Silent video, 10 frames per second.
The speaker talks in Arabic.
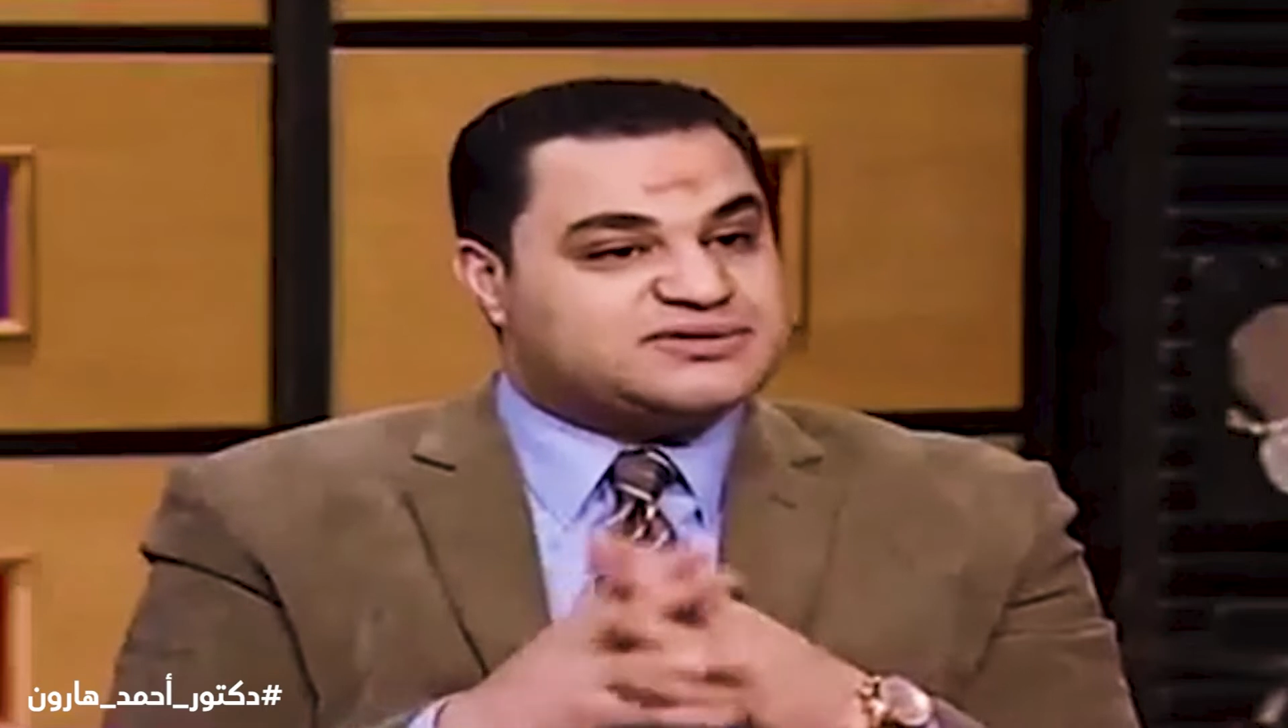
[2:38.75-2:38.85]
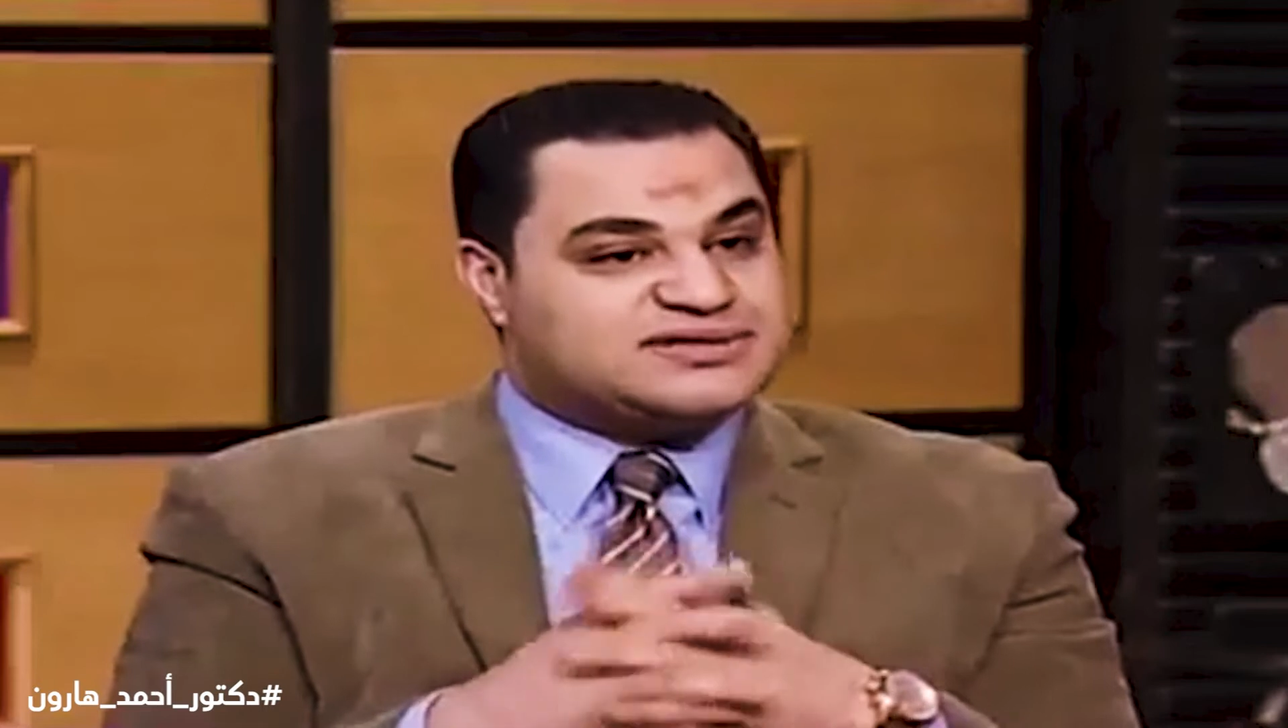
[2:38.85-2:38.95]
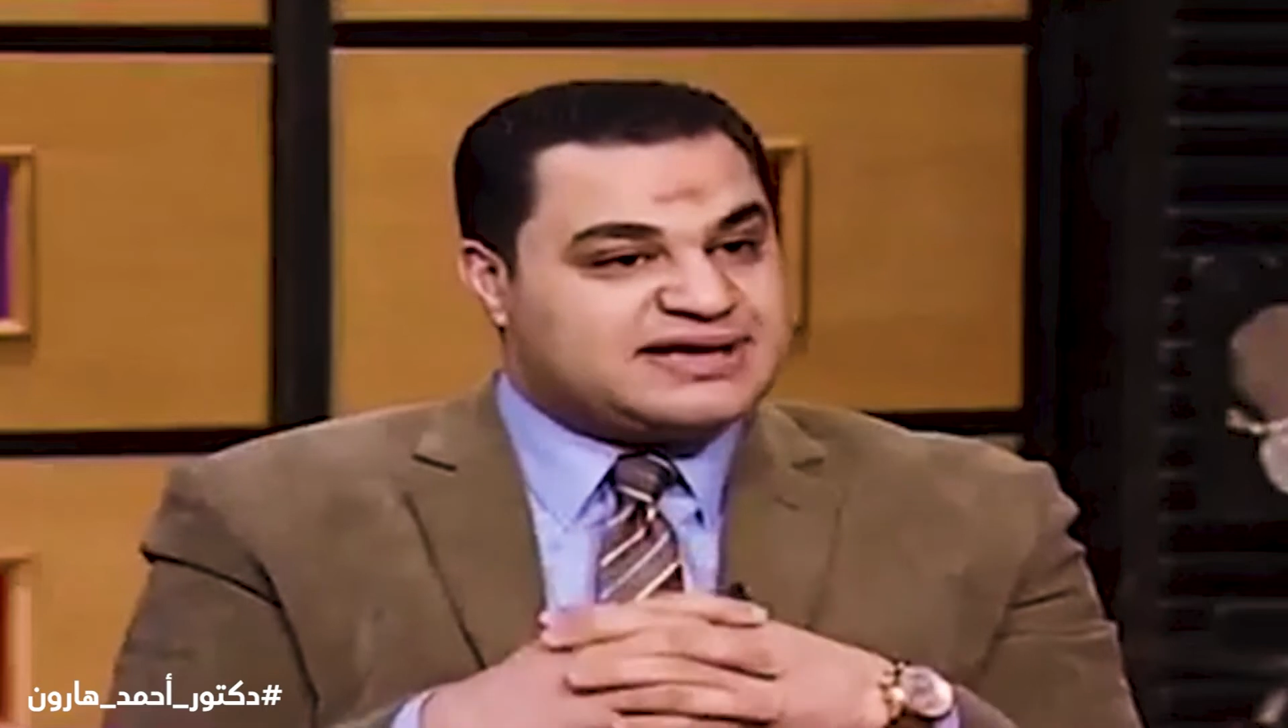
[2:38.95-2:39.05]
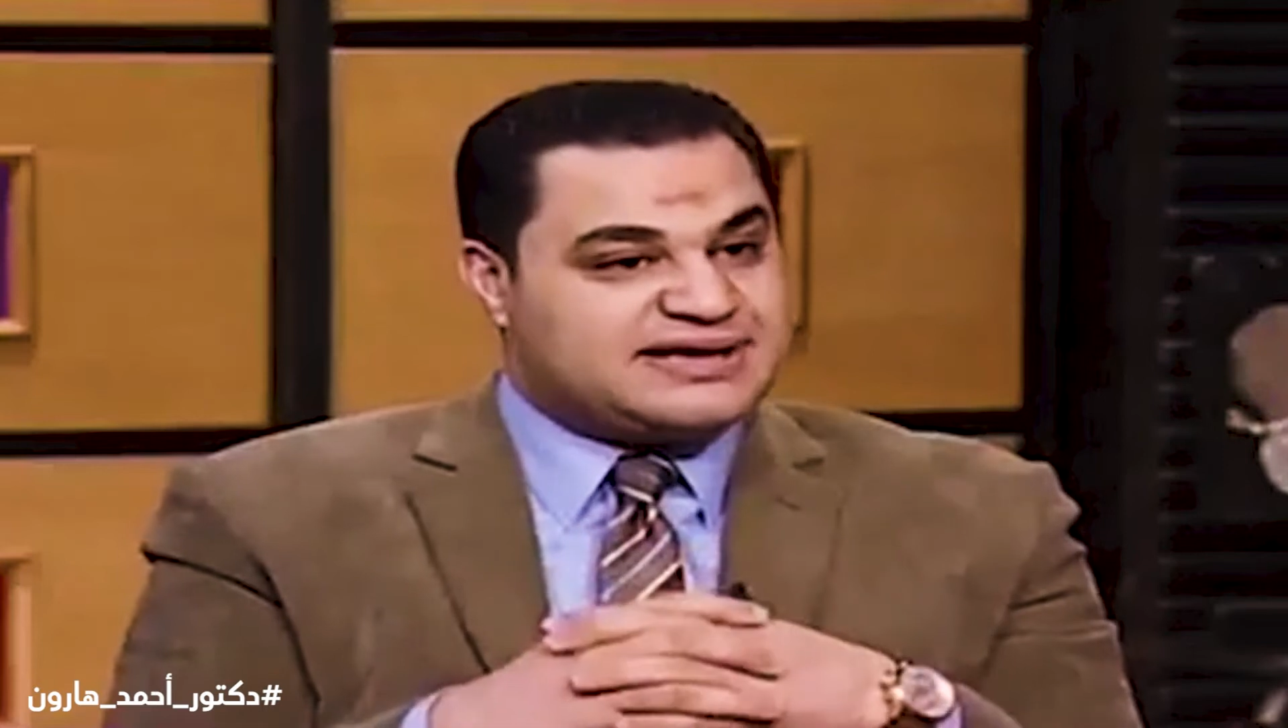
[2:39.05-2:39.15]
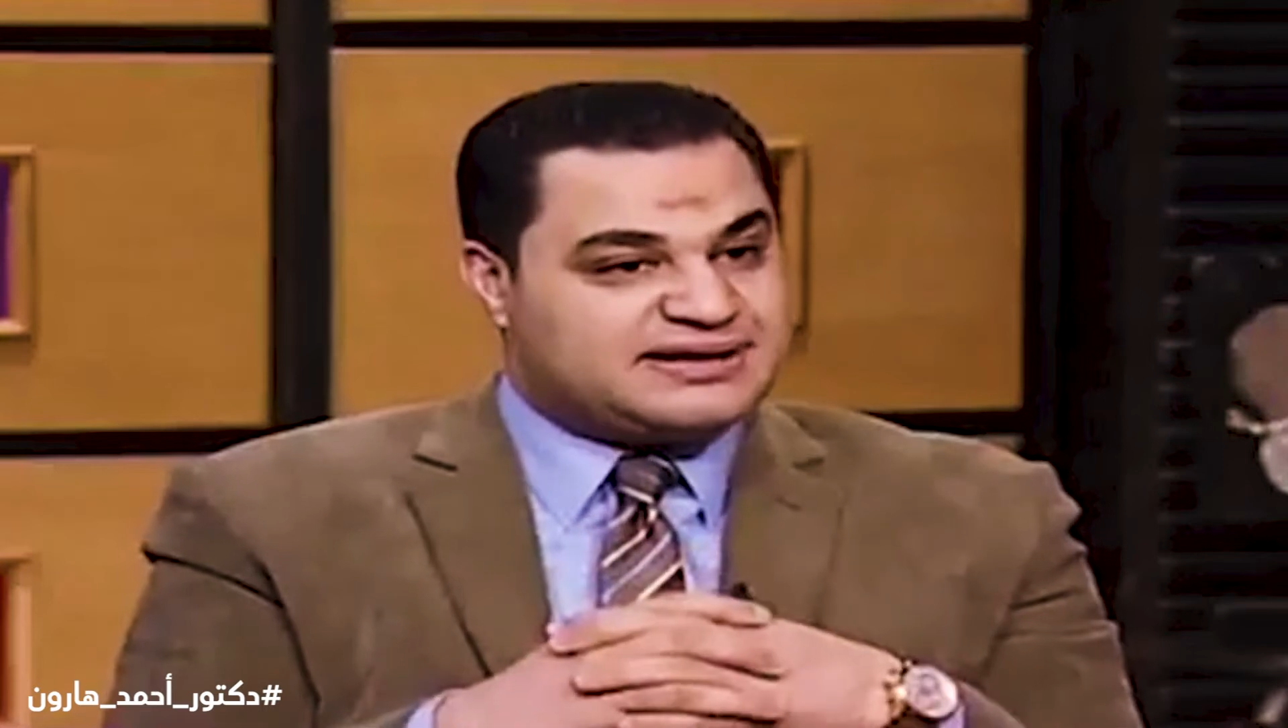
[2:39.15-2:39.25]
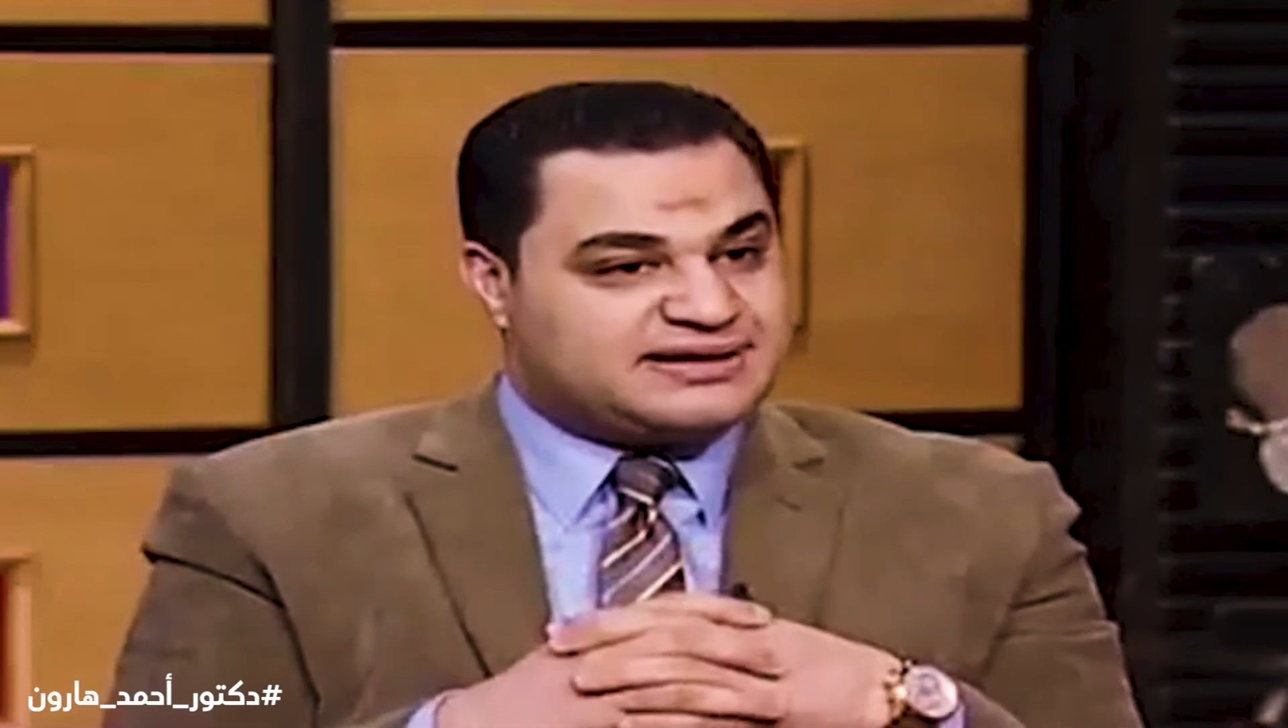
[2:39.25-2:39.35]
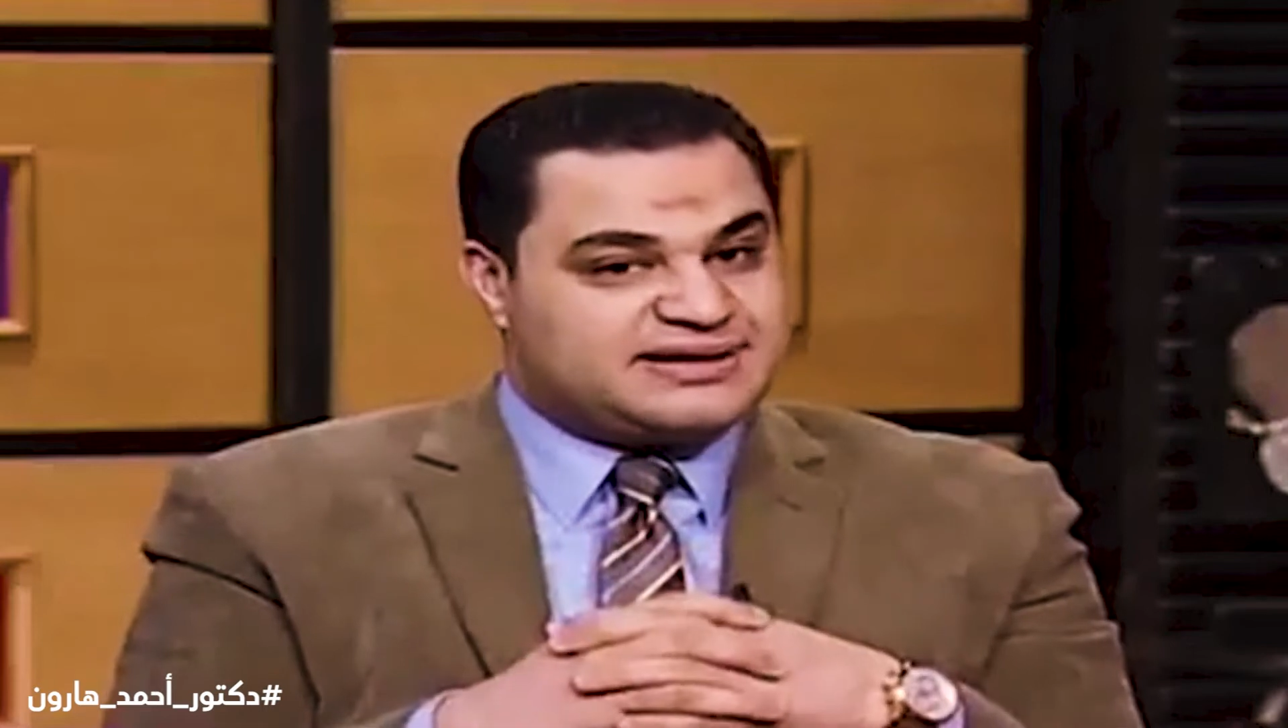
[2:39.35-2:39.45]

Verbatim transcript: السائل